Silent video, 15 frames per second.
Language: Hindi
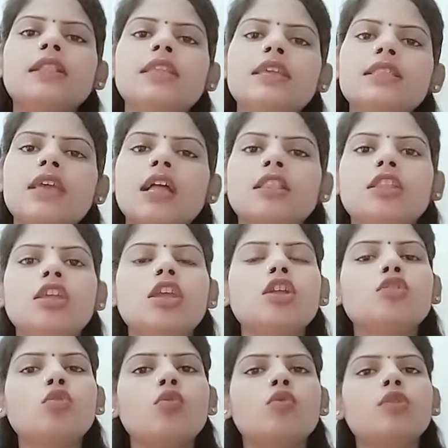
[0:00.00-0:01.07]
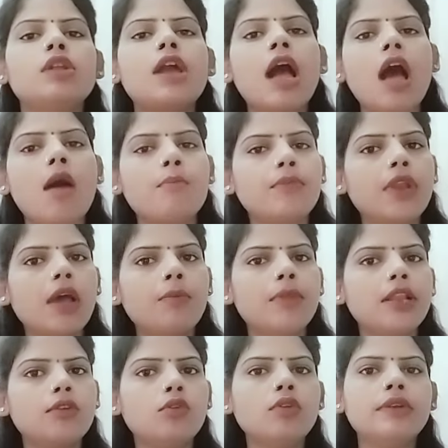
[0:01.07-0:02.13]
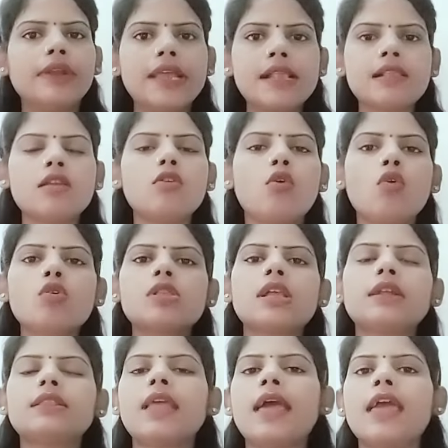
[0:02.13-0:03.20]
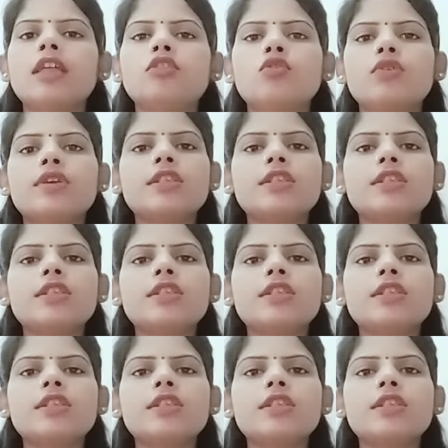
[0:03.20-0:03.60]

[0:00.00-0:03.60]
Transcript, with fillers: दी जाती हैं तो उनका अपना बिल्कुल रिस्क हो सकता है तो